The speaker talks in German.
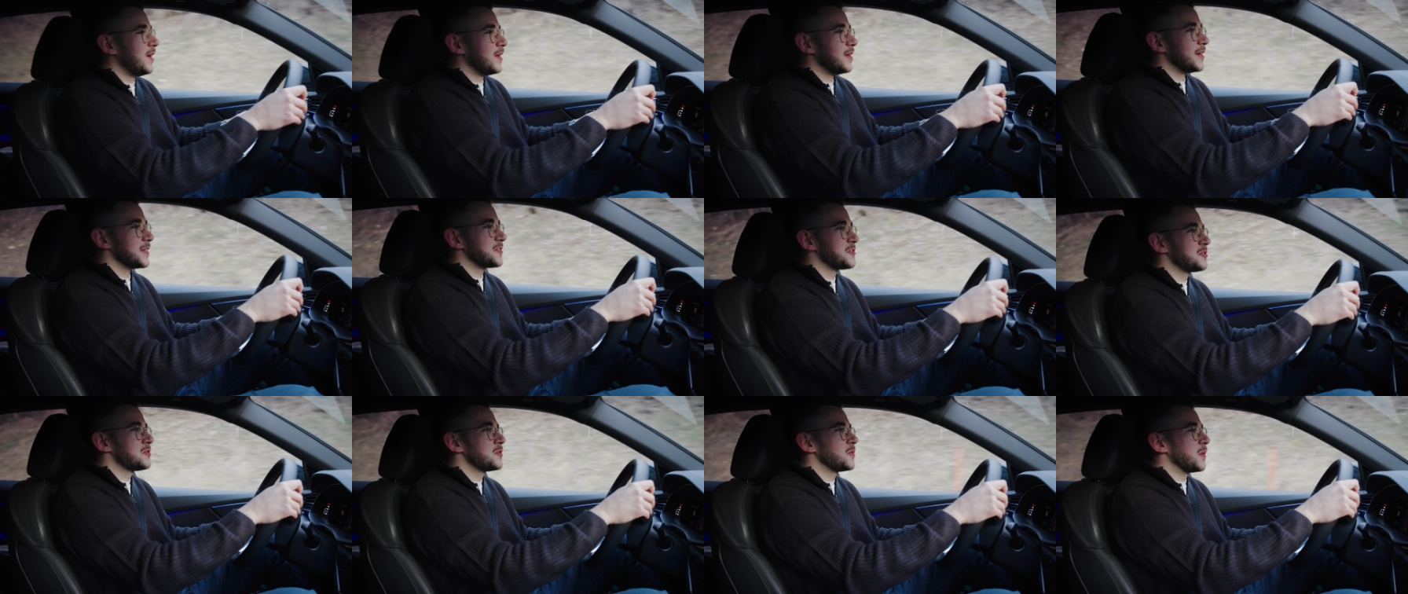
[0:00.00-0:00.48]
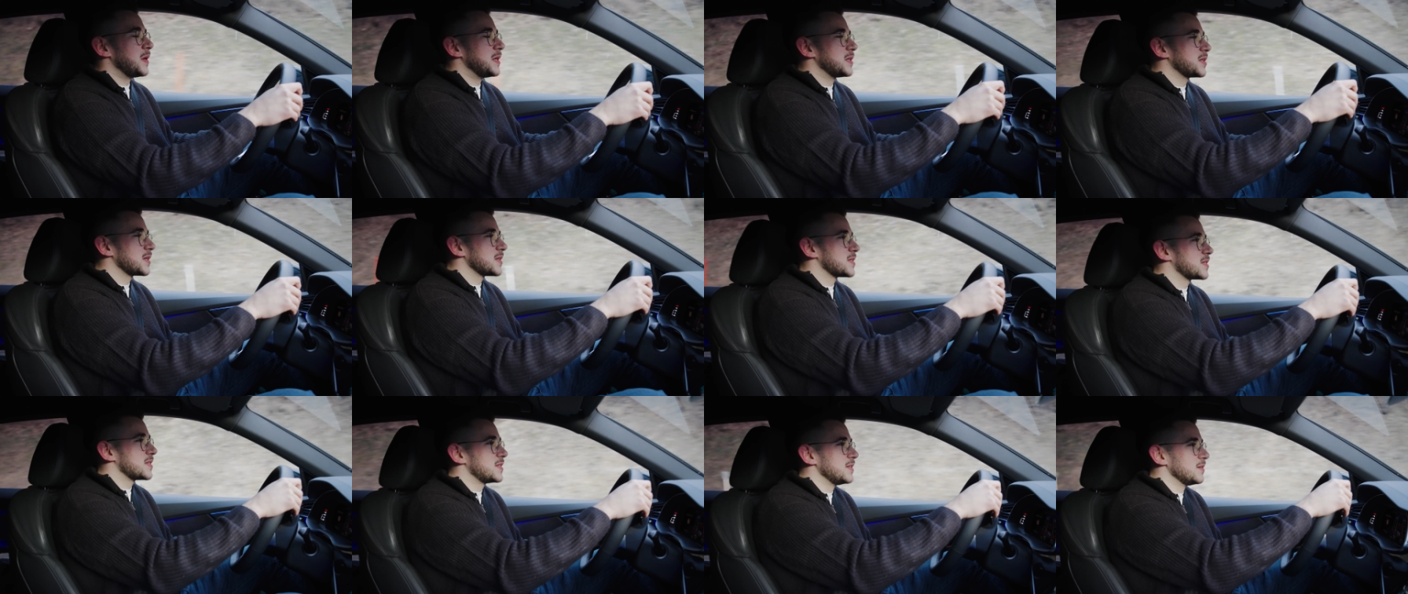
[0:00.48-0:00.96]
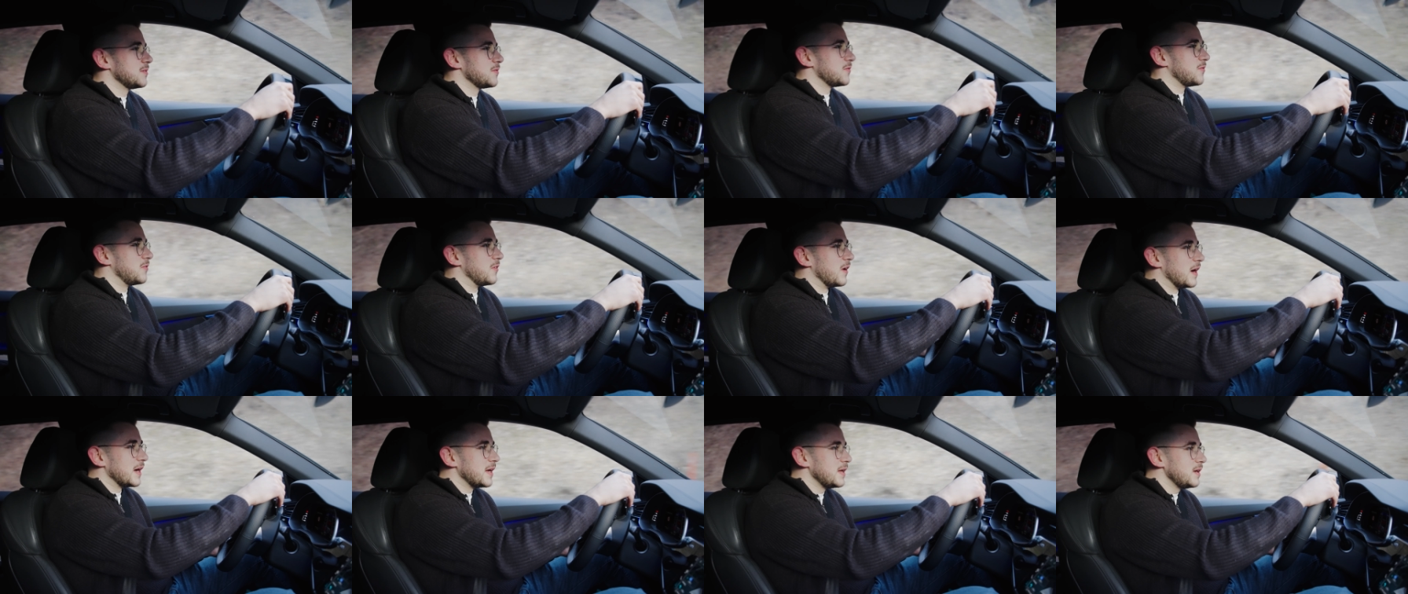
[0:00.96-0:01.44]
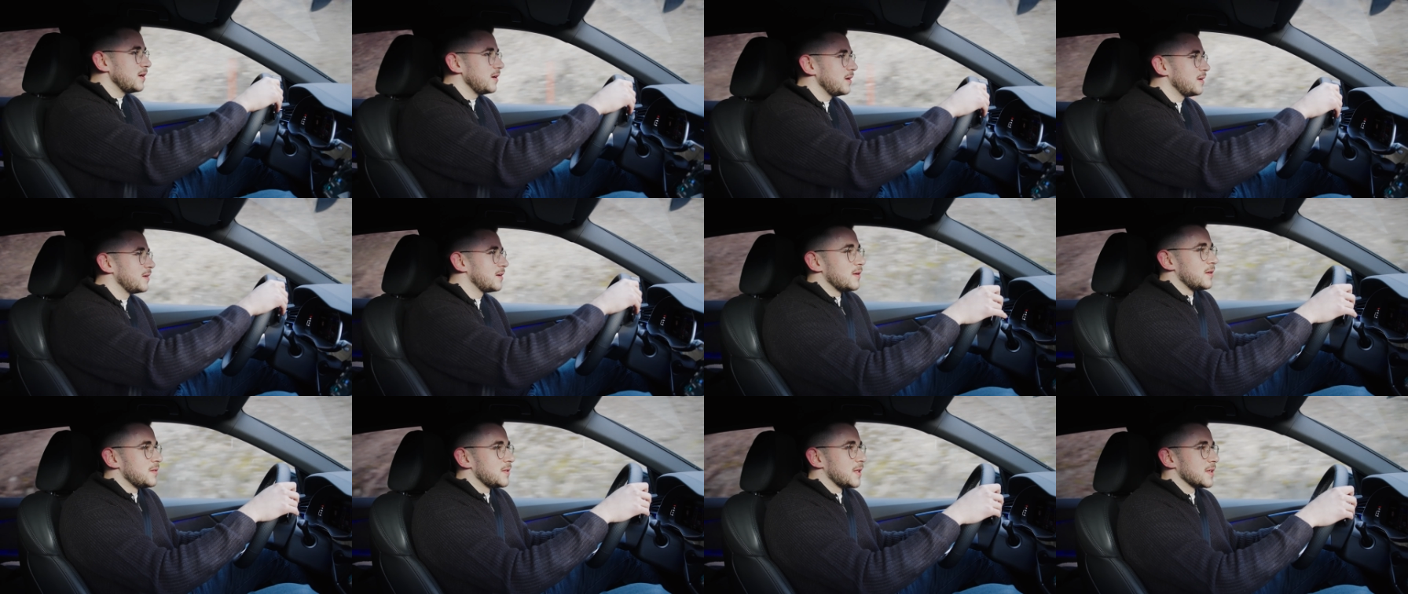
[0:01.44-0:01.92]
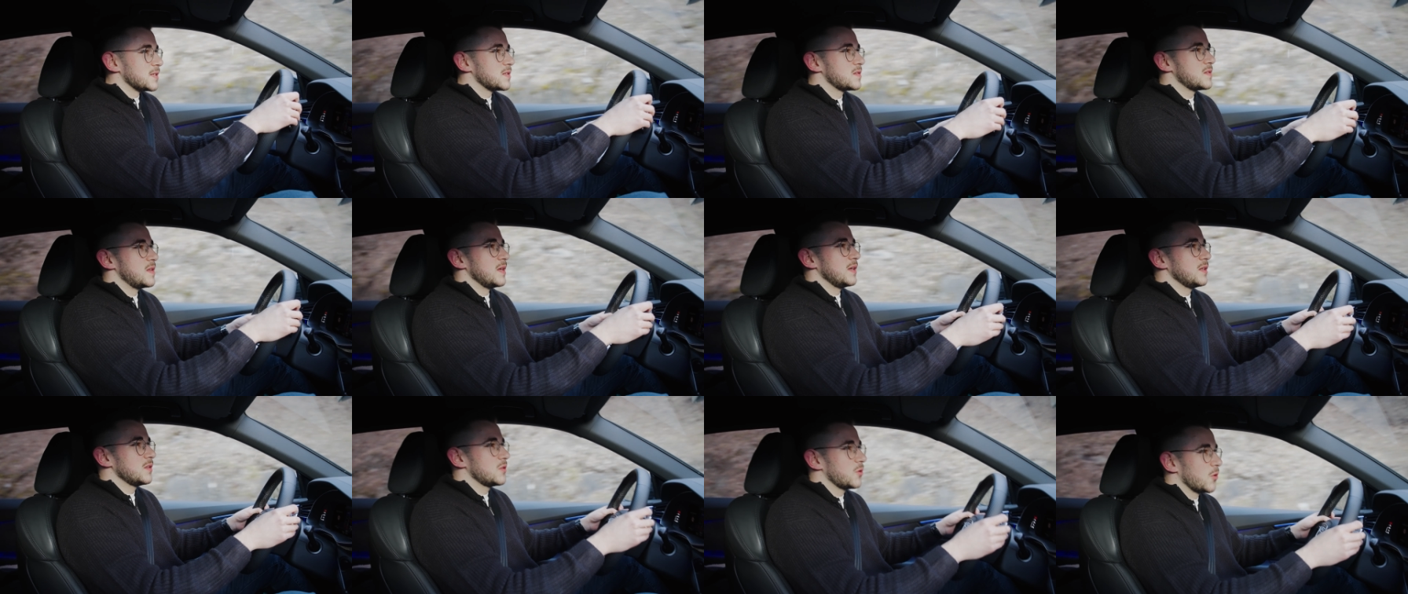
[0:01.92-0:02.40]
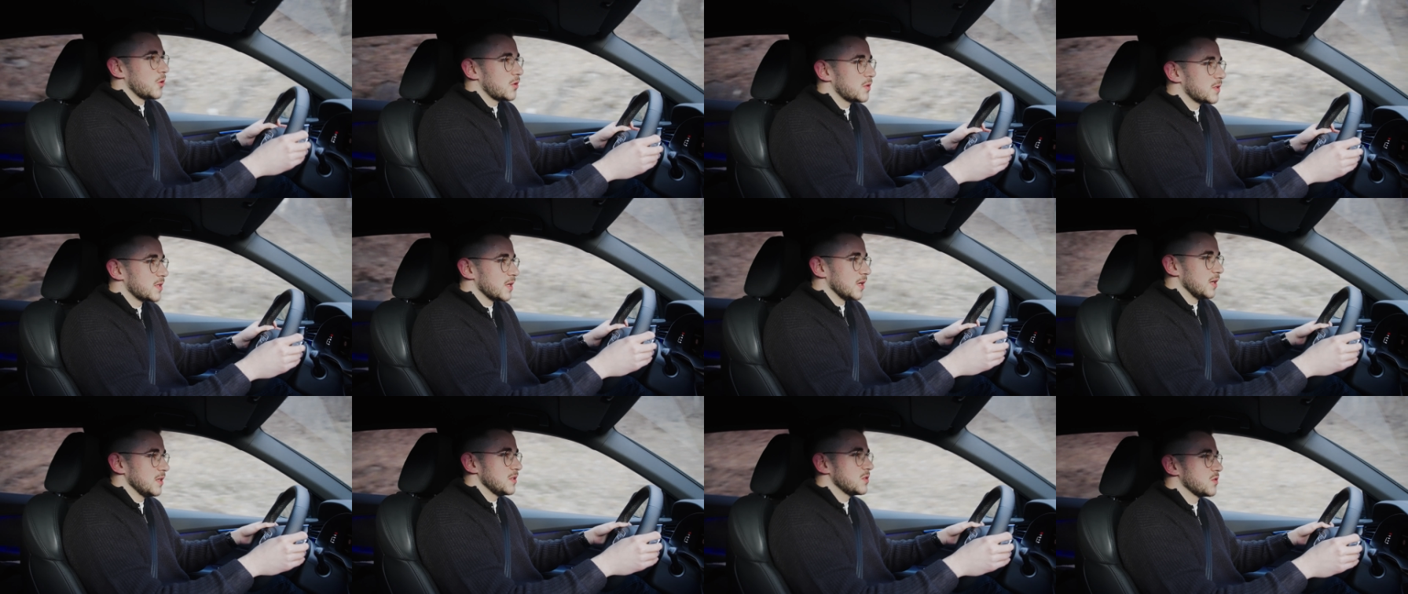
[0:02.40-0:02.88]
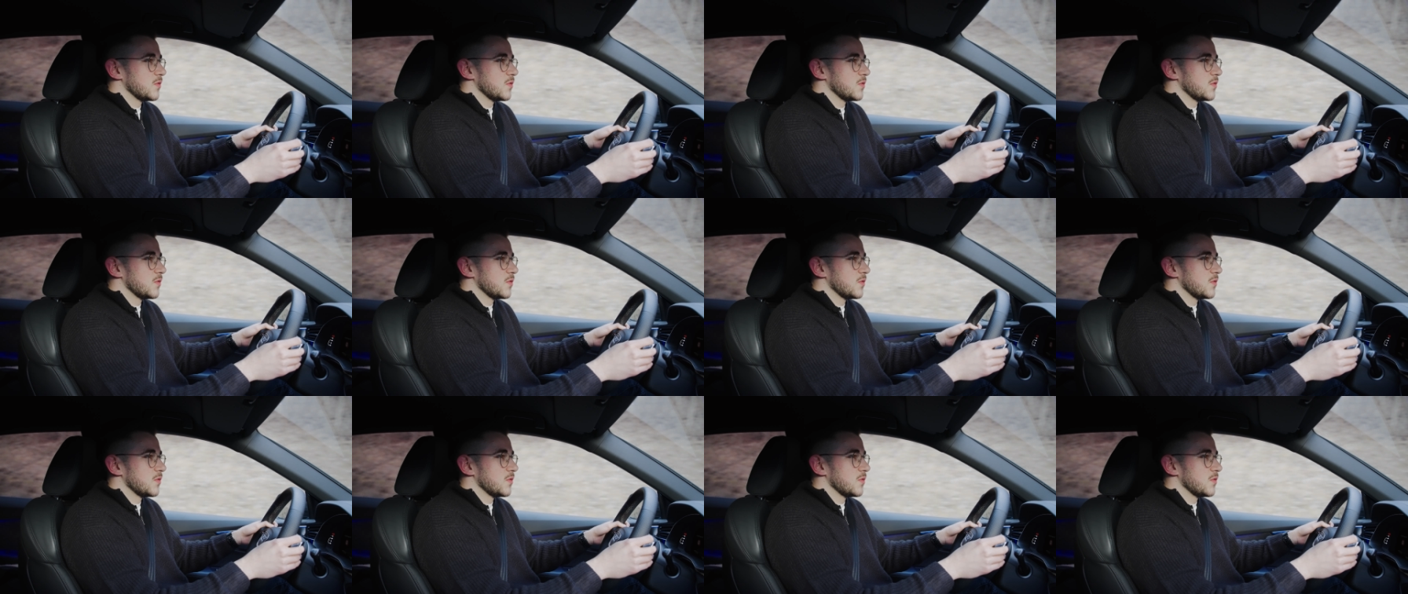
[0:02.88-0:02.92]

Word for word: Jetzt würde mich mal interessieren, weil das Ding drückt ja,